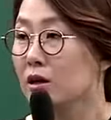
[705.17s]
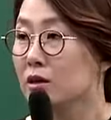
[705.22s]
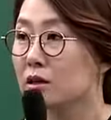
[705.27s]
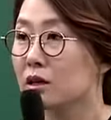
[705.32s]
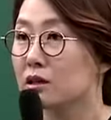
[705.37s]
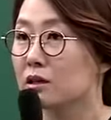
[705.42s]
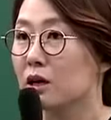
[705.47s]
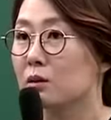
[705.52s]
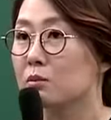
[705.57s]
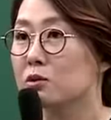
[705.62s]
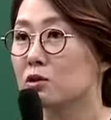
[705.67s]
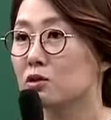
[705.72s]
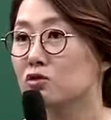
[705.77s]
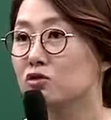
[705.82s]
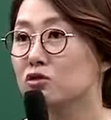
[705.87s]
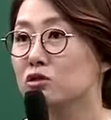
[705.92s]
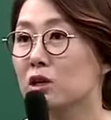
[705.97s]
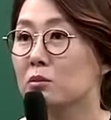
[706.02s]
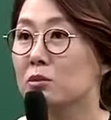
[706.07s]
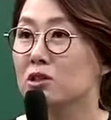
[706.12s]
얘는 앞으로
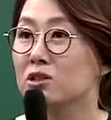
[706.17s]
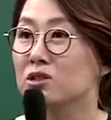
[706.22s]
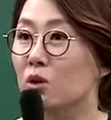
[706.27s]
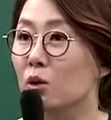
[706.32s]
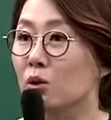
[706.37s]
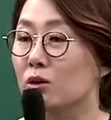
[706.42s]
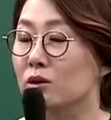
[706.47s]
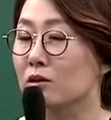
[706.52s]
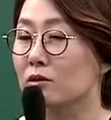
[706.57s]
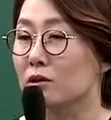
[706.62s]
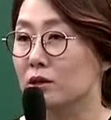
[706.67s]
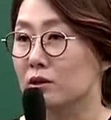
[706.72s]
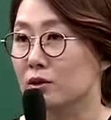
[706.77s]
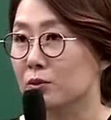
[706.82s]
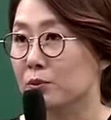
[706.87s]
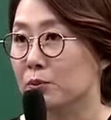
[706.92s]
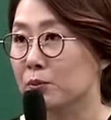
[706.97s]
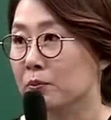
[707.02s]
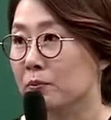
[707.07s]
두세 번이 더 남아요.